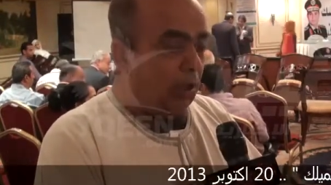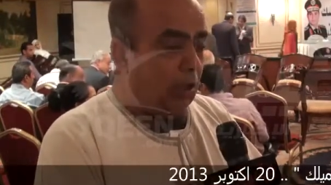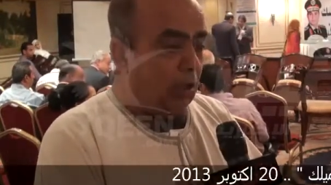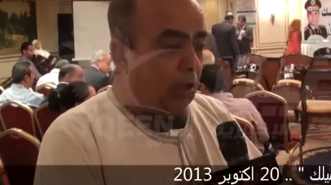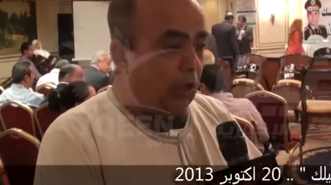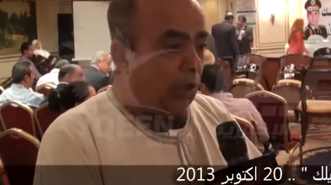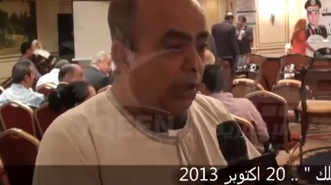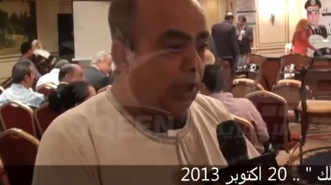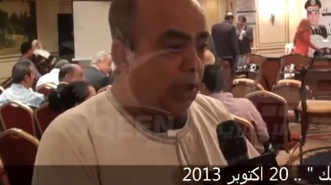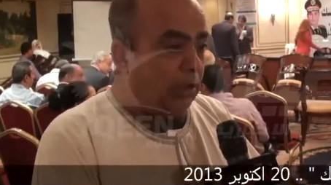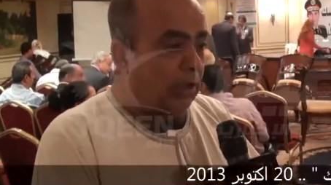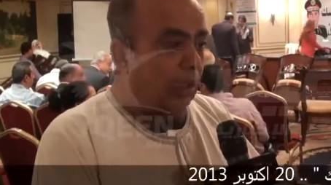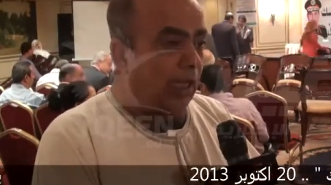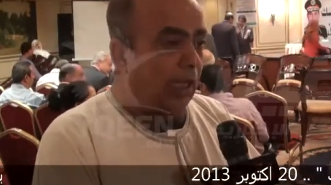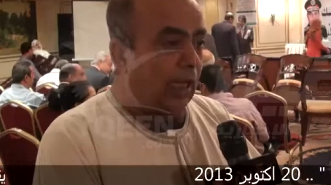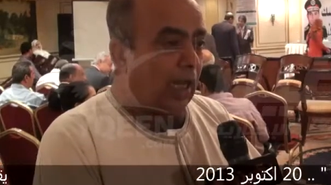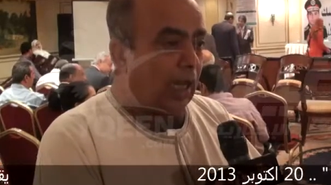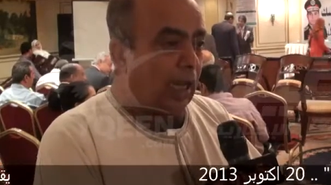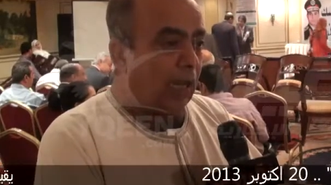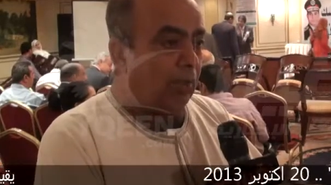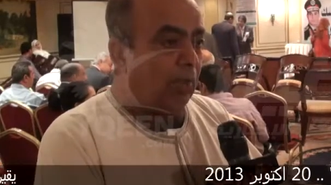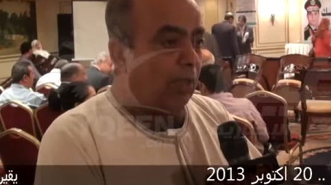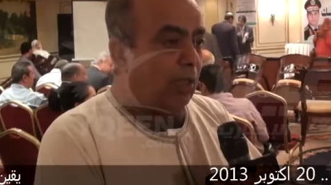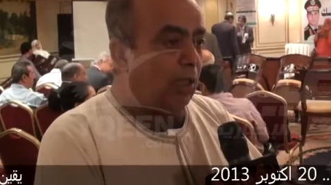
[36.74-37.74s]
الناس
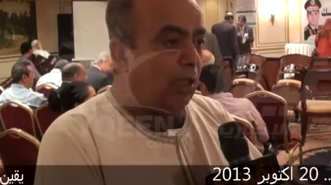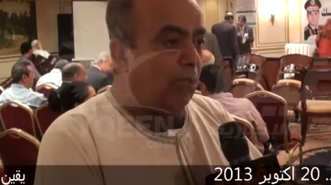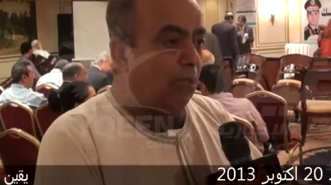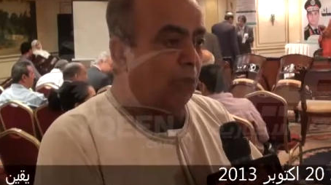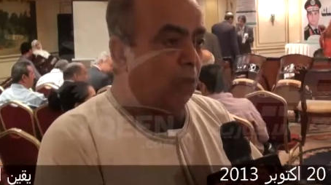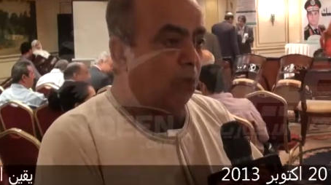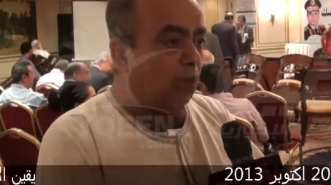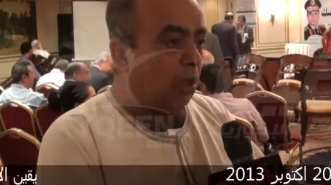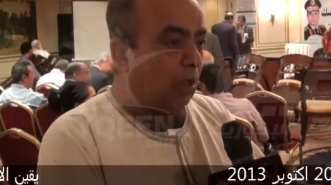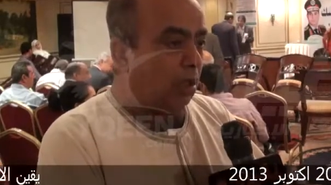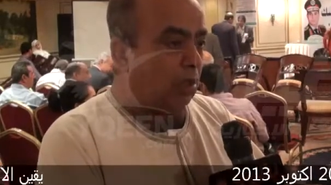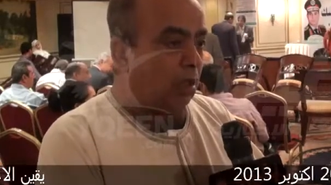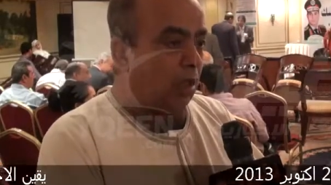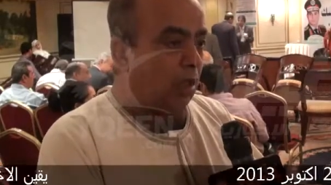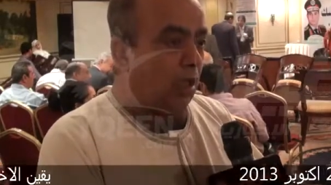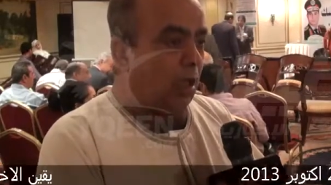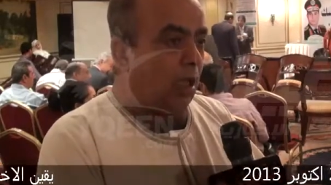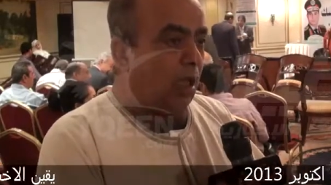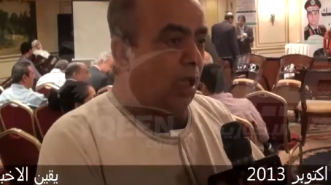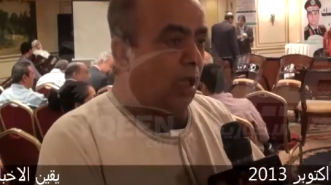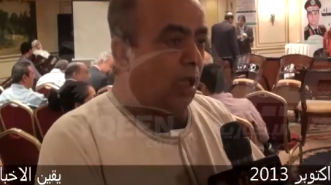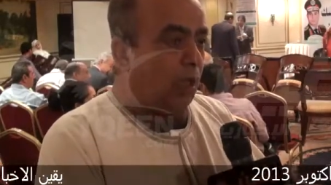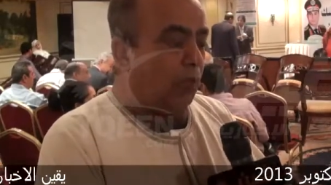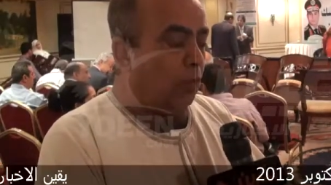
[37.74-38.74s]
الغلابه دي منتظره
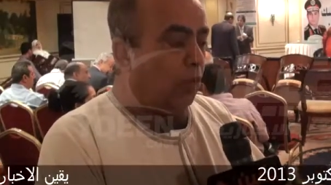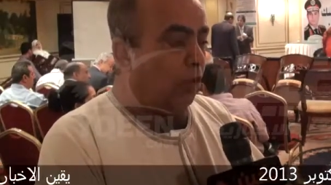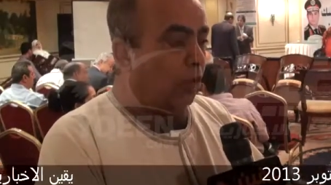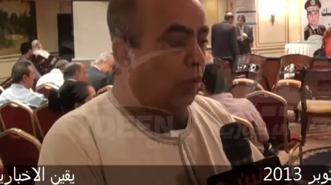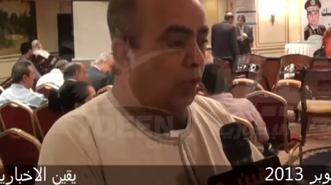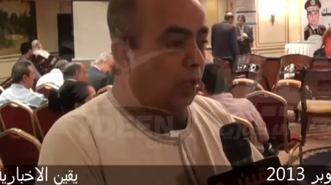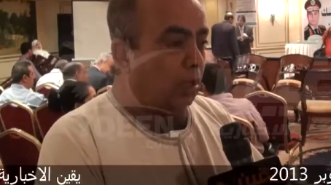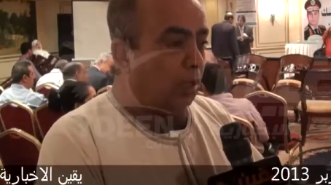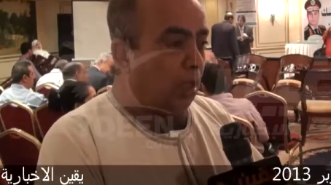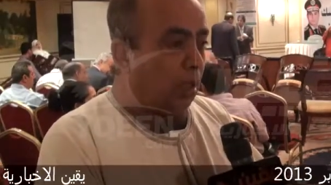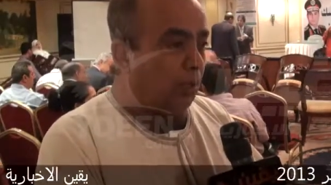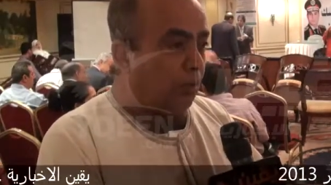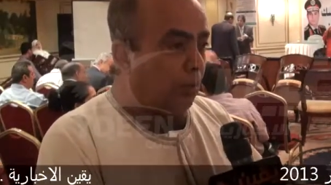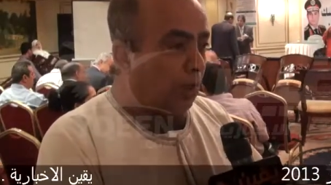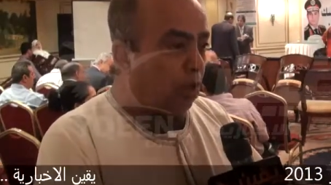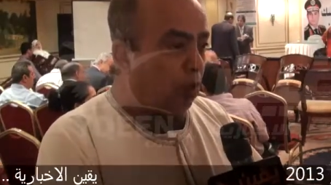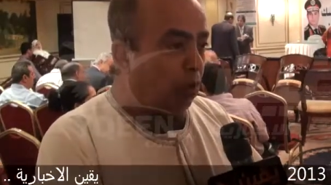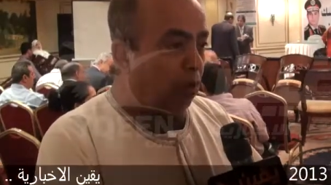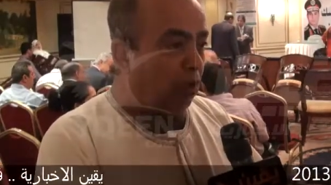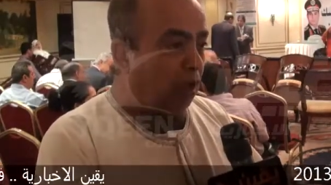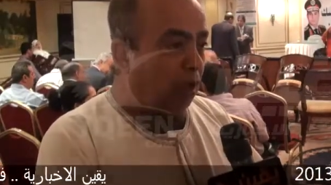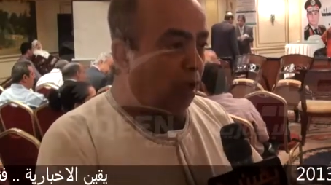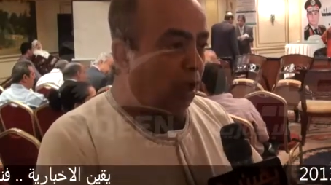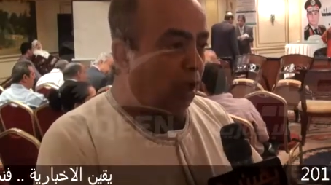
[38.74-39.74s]
منتظرين منه
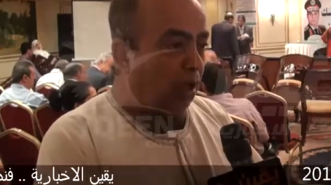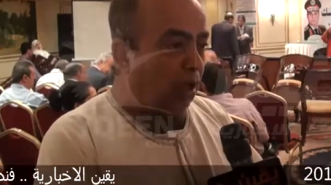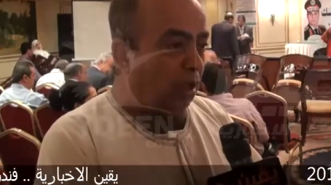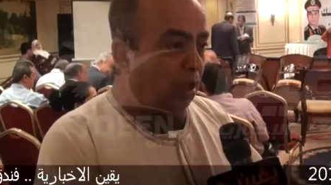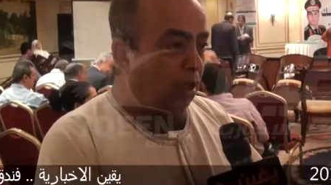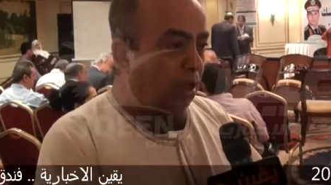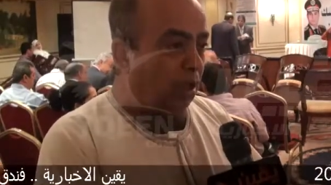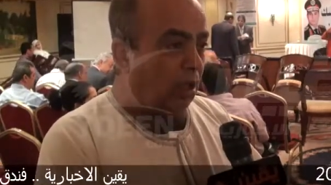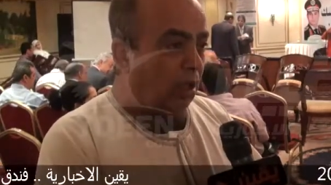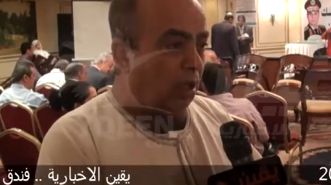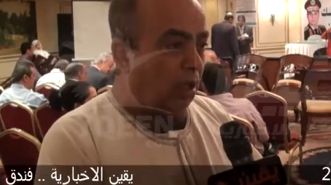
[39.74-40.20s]
كتير